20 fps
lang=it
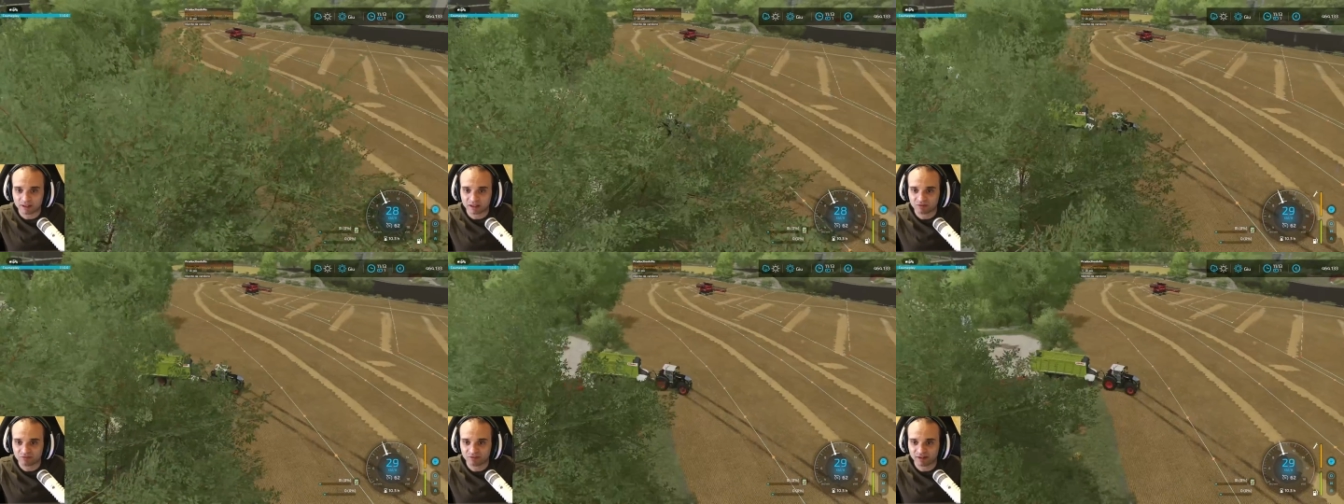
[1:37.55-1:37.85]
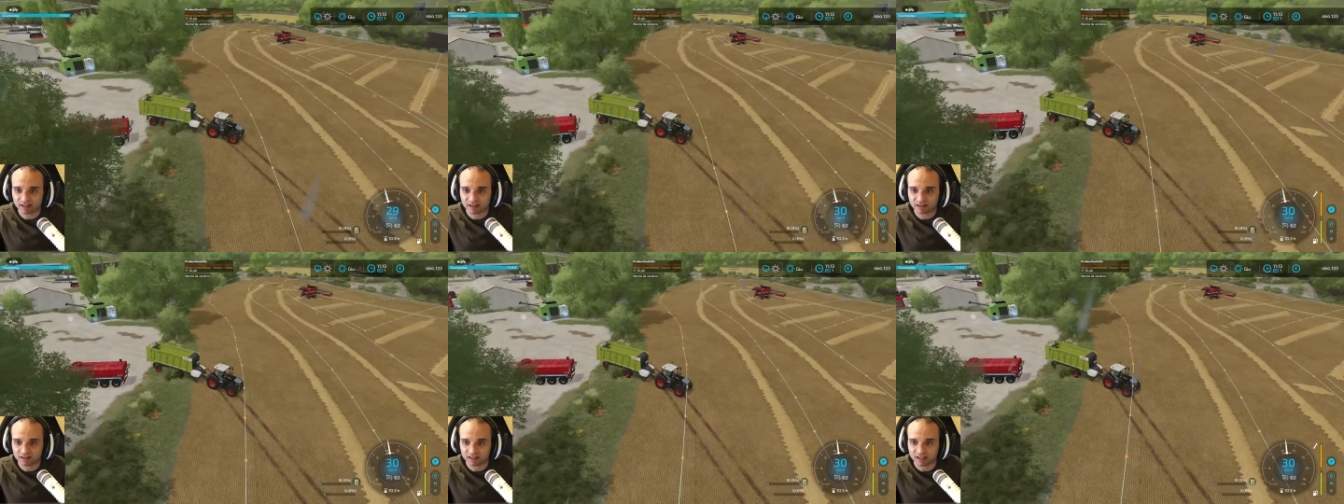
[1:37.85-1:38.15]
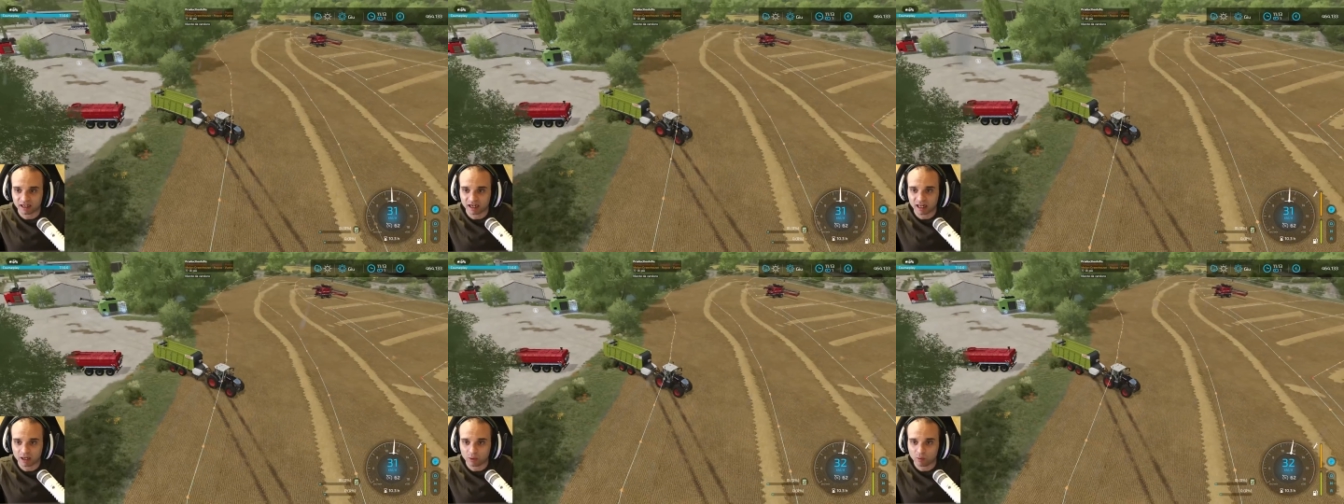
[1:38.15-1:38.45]
difatti
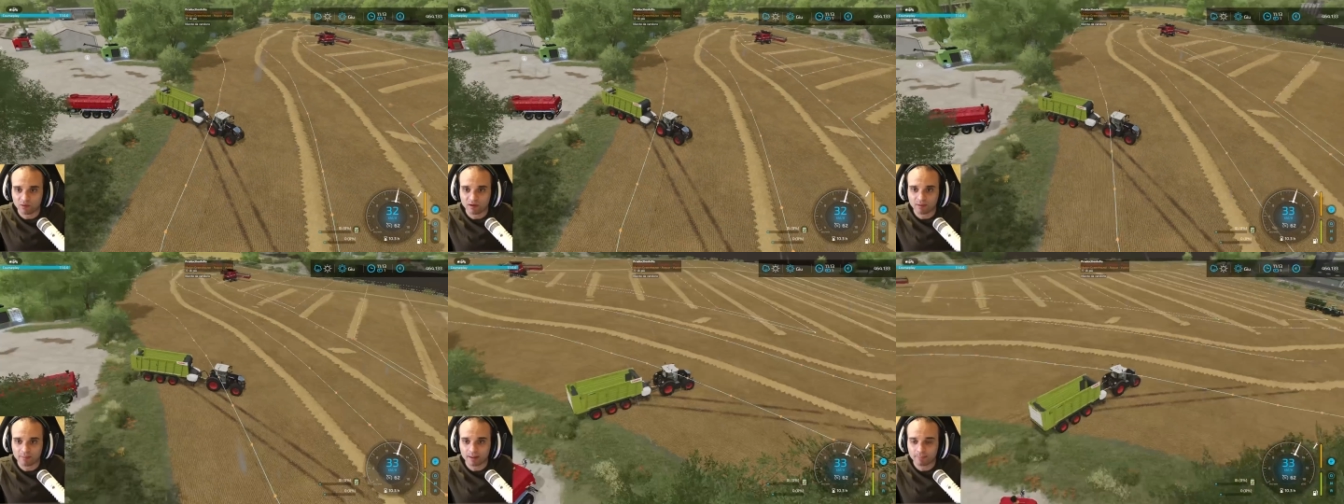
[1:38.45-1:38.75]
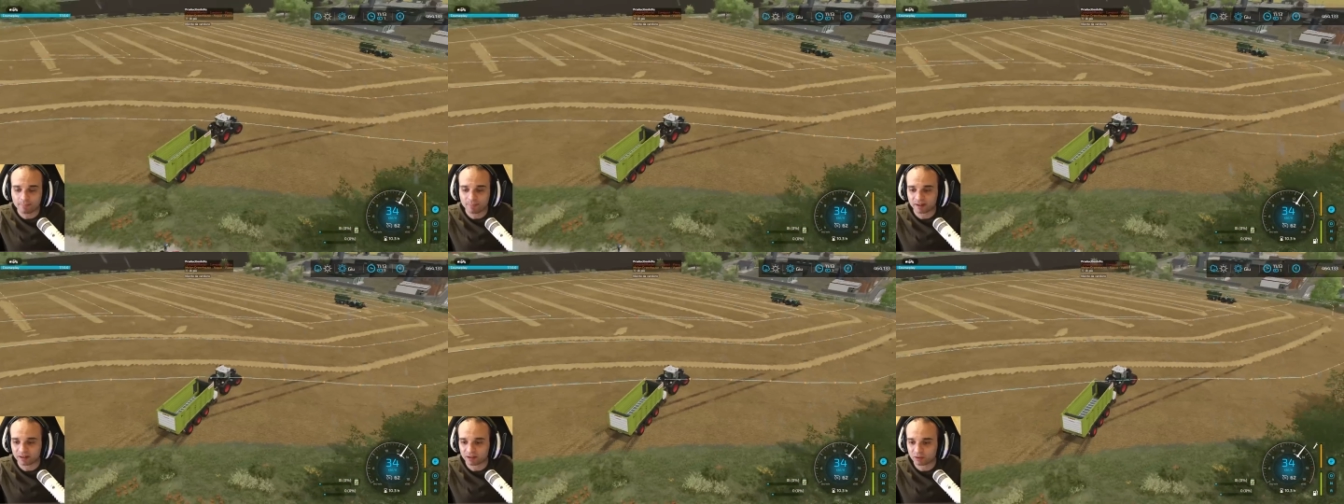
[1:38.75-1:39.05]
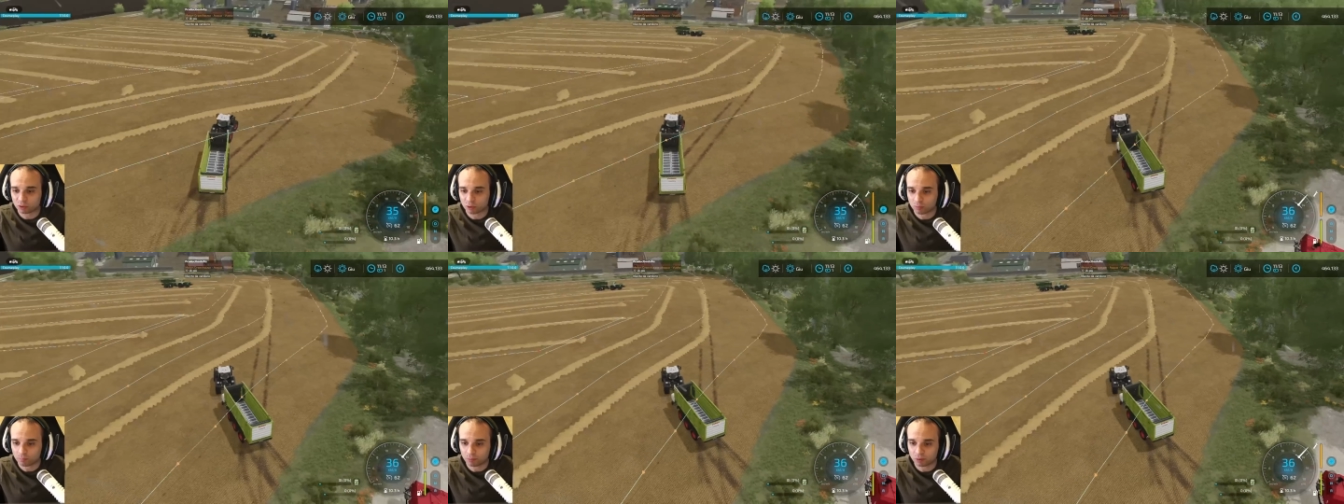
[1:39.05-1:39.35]
nella nuova mappa che
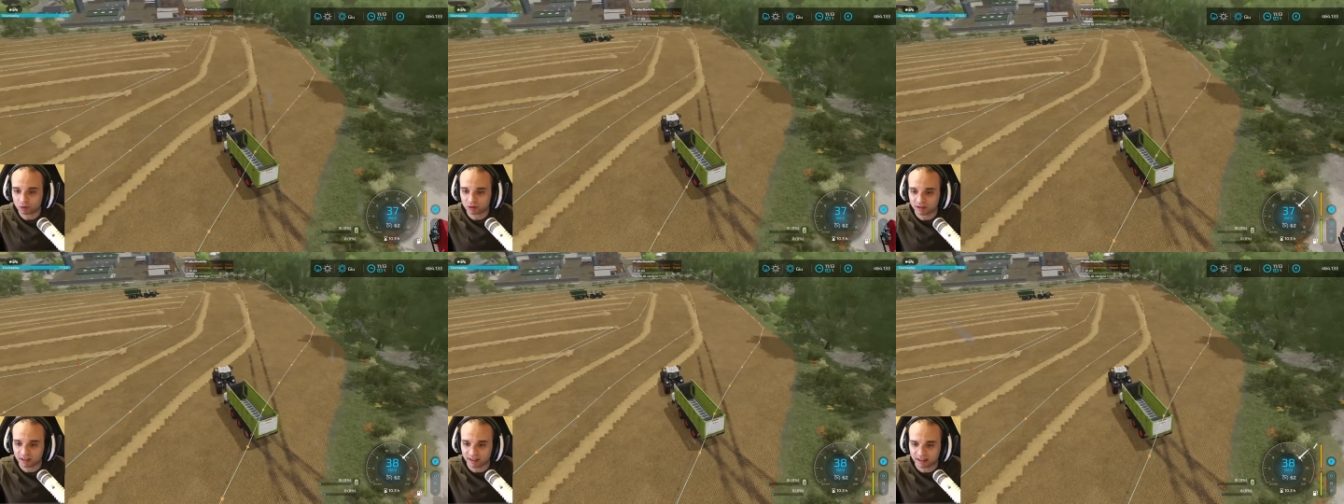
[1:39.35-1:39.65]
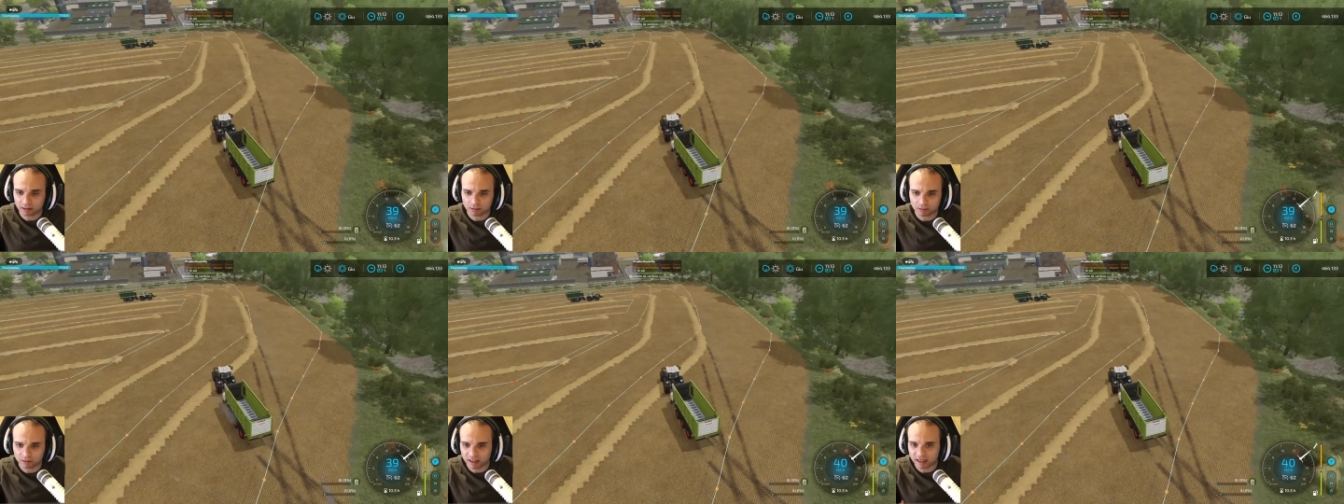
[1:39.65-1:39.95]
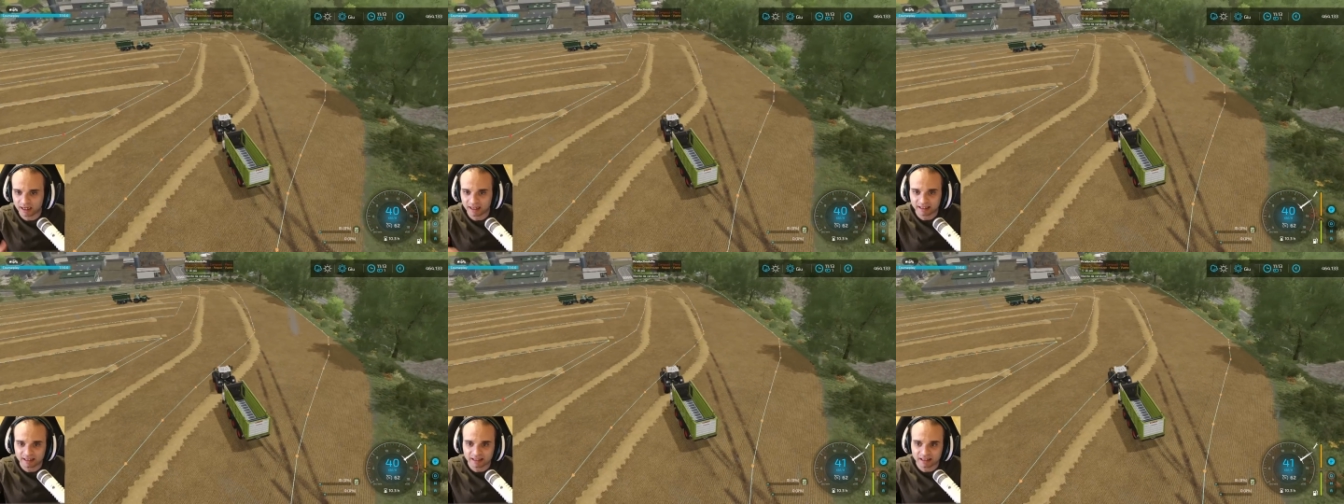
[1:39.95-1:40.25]
sto portando,
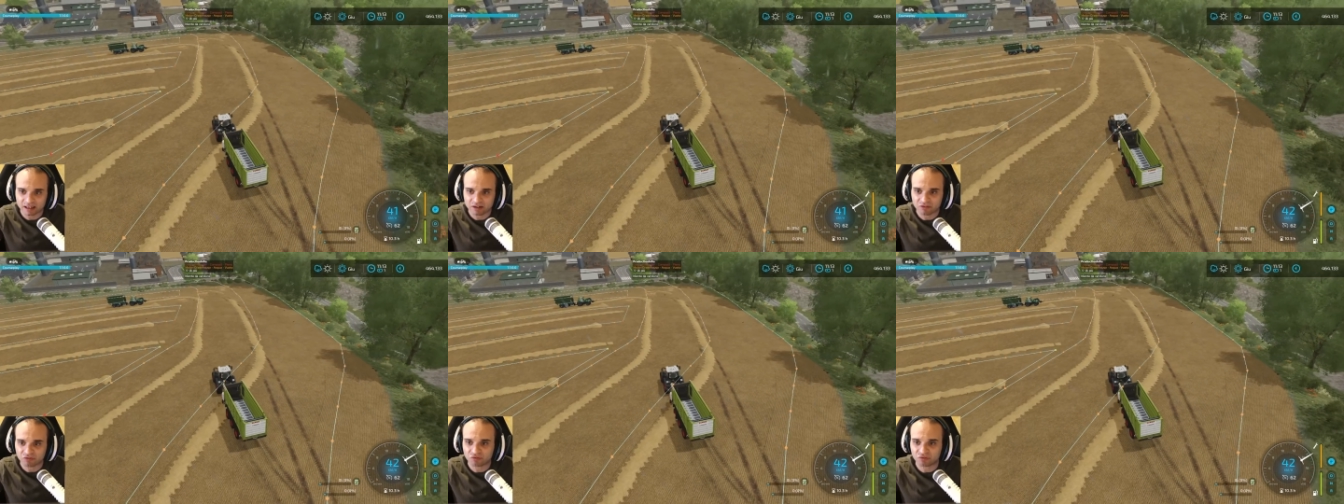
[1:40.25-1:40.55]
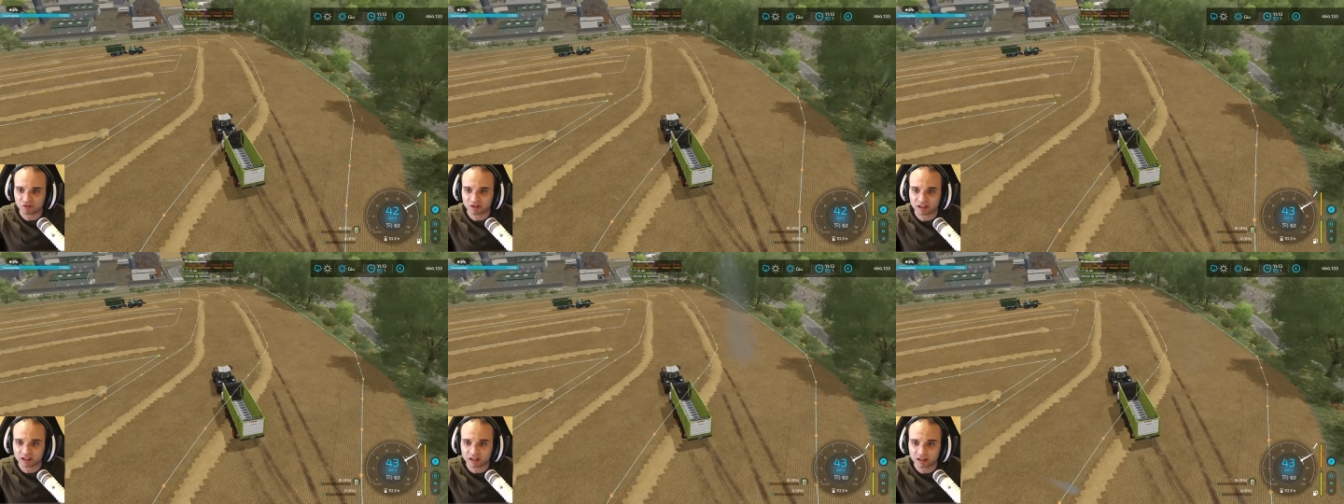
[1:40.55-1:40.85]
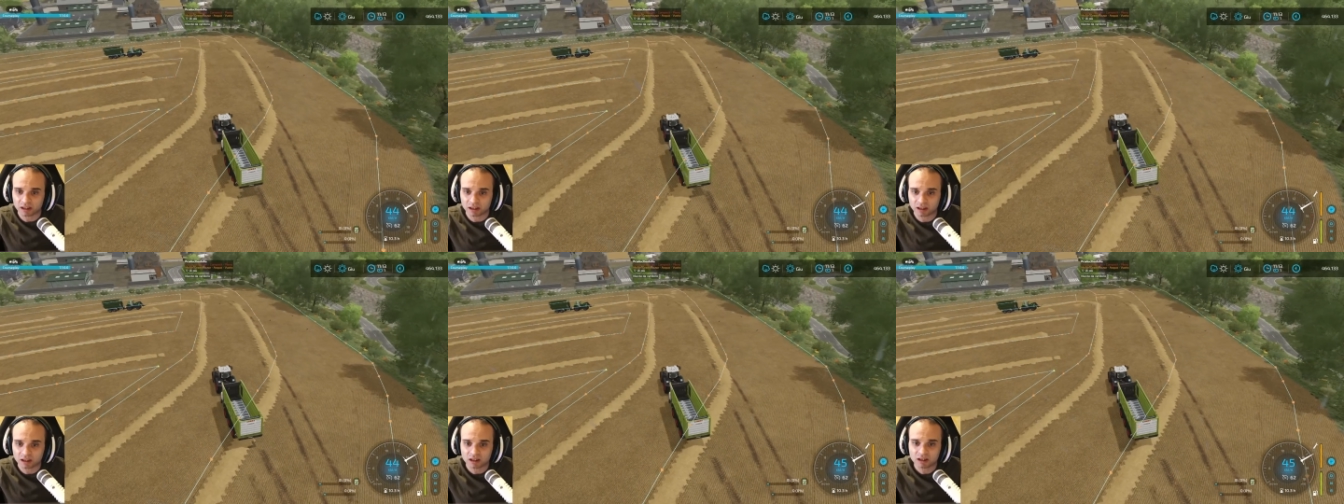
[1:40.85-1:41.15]
nella
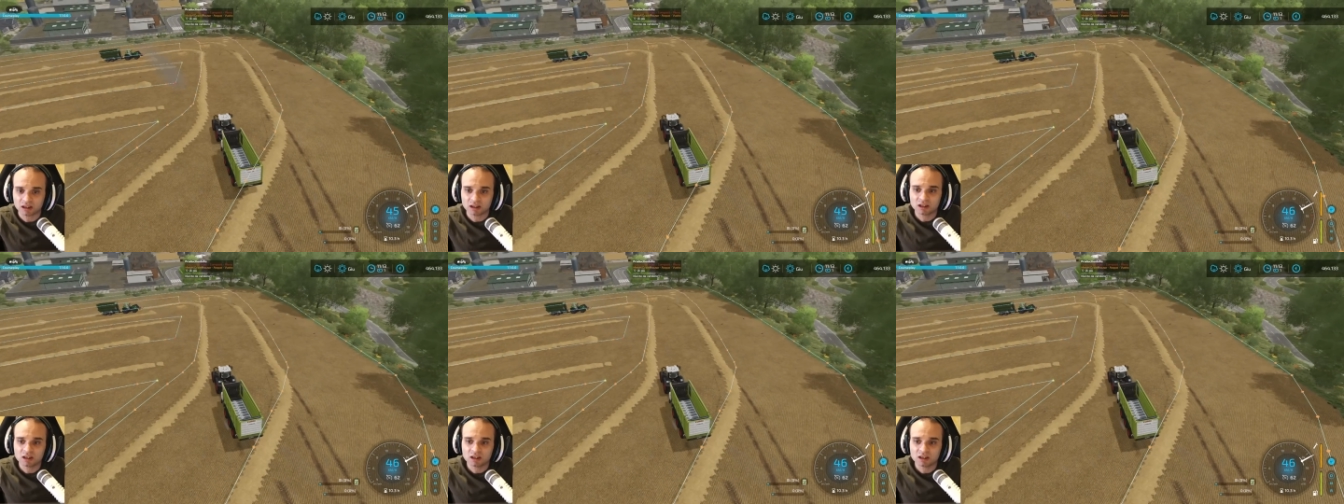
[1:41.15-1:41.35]
Griffin,